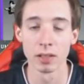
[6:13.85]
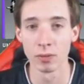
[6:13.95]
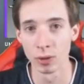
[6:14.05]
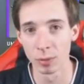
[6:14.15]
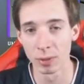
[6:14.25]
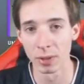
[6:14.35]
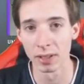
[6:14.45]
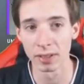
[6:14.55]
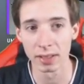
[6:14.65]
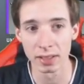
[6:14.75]
Würde mich mal
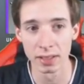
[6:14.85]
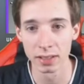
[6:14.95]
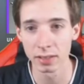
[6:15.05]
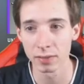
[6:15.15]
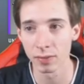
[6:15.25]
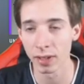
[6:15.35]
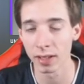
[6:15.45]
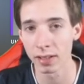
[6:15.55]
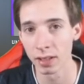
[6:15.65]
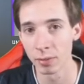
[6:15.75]
interessieren.
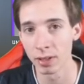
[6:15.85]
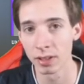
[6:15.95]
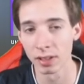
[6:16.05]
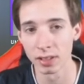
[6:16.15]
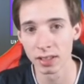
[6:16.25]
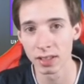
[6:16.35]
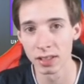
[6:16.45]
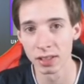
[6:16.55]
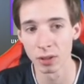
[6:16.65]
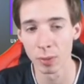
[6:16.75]
Vielleicht hebe ich dann diese
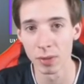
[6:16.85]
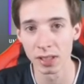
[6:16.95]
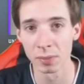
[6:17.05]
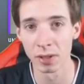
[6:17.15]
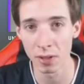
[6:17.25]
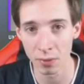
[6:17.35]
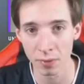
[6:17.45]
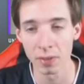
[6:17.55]
Kiste auch beim nächsten Mal auf.